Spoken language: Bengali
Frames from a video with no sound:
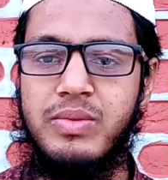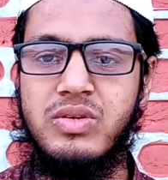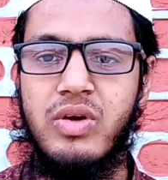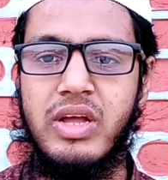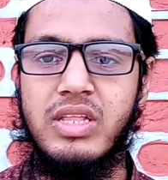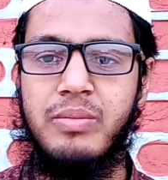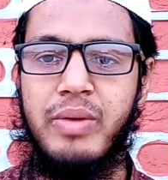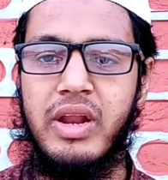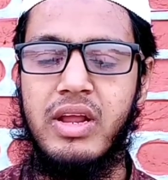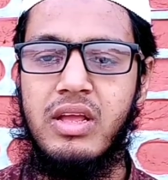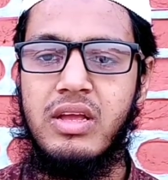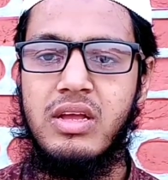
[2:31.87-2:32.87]
আবার এই রোগের
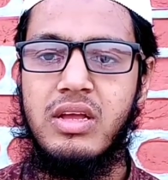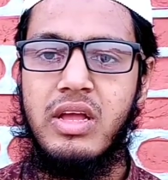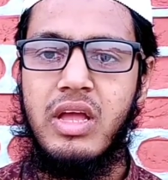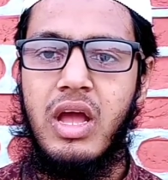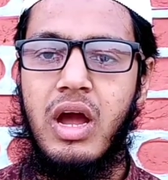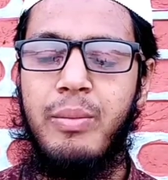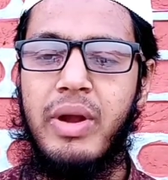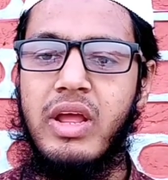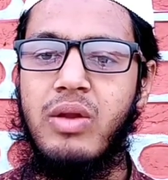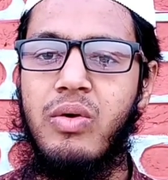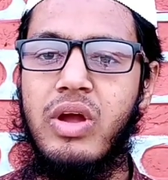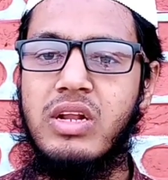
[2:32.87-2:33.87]
বাহক
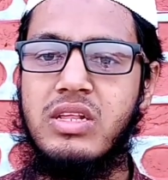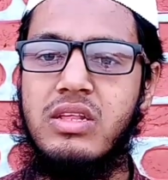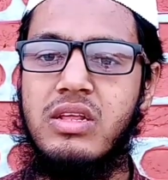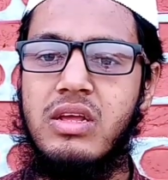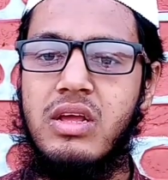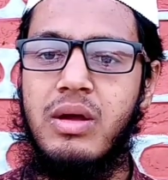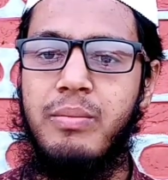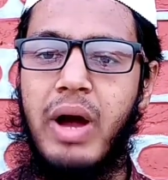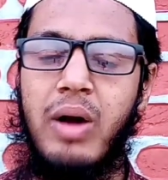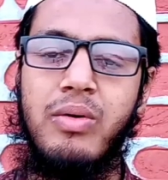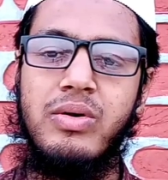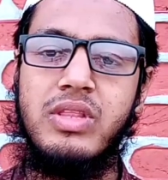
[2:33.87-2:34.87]
হতে পারে মহিষ যেটা
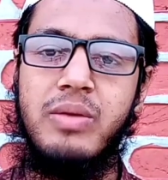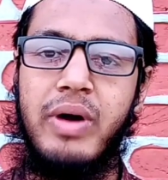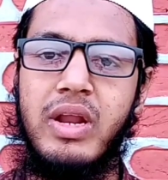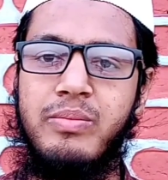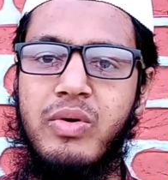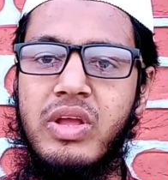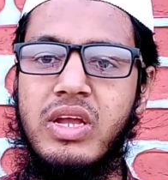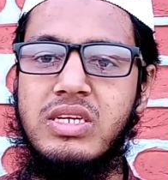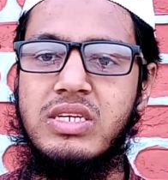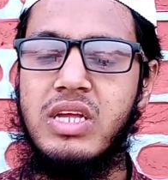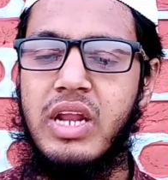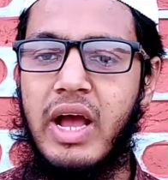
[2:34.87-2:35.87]
এক স্থান থেকে আর স্থানে
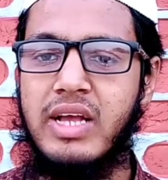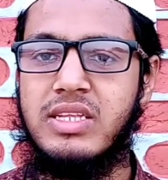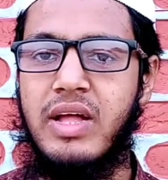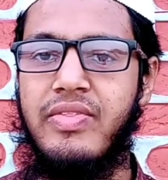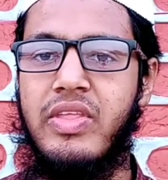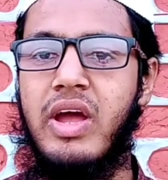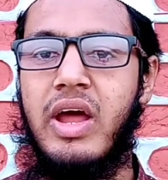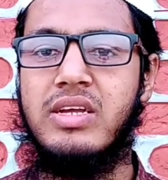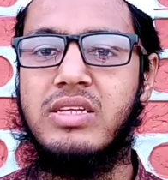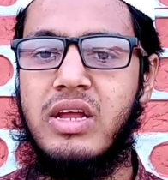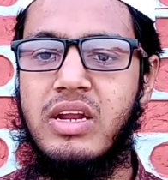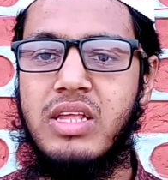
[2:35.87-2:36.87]
যাওয়ার সময় সেটা
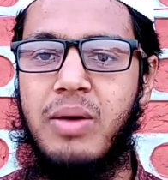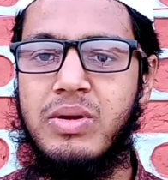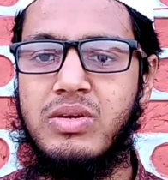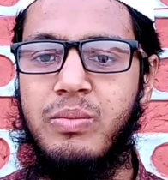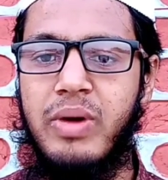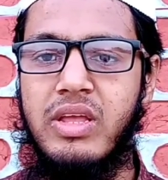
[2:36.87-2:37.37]
ছড়াতে পারে